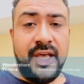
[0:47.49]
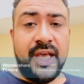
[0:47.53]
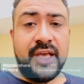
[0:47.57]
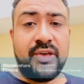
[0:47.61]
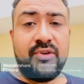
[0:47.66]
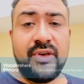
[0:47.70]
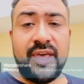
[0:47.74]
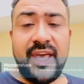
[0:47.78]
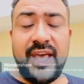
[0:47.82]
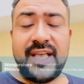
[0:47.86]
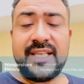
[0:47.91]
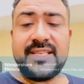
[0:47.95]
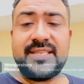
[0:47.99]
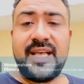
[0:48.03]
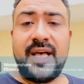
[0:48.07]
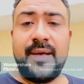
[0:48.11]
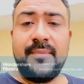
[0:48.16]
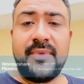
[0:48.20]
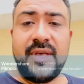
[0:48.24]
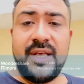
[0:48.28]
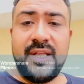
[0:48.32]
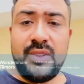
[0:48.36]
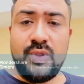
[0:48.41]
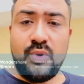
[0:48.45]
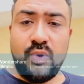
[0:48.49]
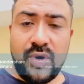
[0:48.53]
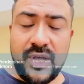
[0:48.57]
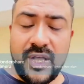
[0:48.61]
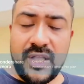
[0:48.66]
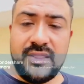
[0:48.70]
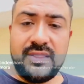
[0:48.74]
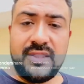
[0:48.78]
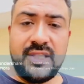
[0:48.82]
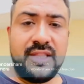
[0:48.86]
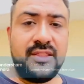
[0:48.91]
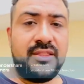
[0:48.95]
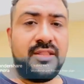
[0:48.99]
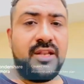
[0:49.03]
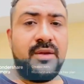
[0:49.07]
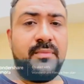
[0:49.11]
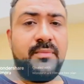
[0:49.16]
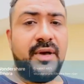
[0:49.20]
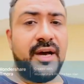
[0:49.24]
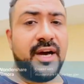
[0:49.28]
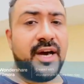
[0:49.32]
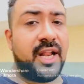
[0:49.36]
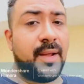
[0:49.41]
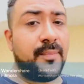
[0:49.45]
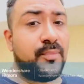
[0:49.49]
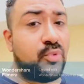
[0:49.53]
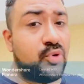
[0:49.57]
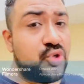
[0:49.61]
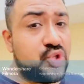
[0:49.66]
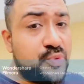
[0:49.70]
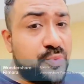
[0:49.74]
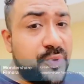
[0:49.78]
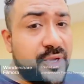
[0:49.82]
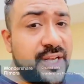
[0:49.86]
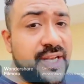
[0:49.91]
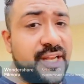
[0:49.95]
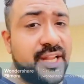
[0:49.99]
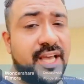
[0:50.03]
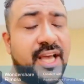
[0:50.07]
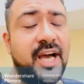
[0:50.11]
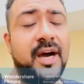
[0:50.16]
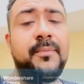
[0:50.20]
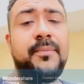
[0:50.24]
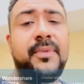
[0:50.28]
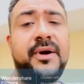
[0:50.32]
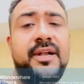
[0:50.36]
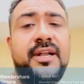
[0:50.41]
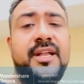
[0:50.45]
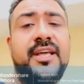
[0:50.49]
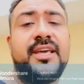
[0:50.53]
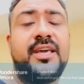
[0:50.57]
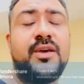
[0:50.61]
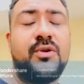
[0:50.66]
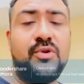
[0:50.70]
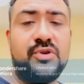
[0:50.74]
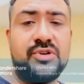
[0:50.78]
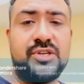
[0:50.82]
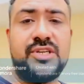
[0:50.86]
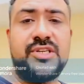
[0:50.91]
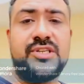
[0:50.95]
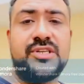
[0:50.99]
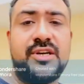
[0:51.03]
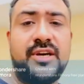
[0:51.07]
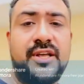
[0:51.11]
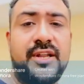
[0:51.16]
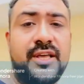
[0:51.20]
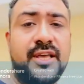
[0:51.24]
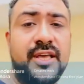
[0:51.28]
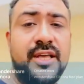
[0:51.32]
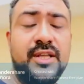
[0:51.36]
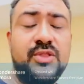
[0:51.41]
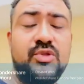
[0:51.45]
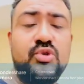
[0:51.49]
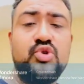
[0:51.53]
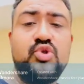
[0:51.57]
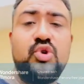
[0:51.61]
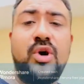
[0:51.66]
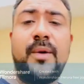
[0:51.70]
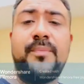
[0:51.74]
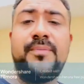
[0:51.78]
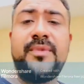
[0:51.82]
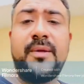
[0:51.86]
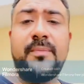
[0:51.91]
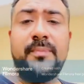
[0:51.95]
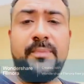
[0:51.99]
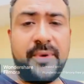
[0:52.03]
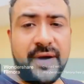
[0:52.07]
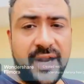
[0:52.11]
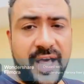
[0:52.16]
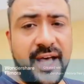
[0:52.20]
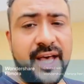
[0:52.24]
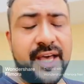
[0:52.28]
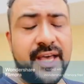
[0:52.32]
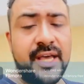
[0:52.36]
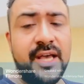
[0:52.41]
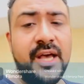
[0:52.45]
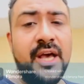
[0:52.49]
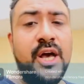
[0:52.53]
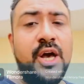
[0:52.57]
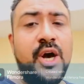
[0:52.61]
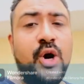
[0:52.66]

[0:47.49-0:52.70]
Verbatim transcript: क्योंकि एग्जाम के दो या तीन दिन में अगर आप कुछ भी नया पढ़ने की कोशिश करेंगे तो जो आपने पढ़ा है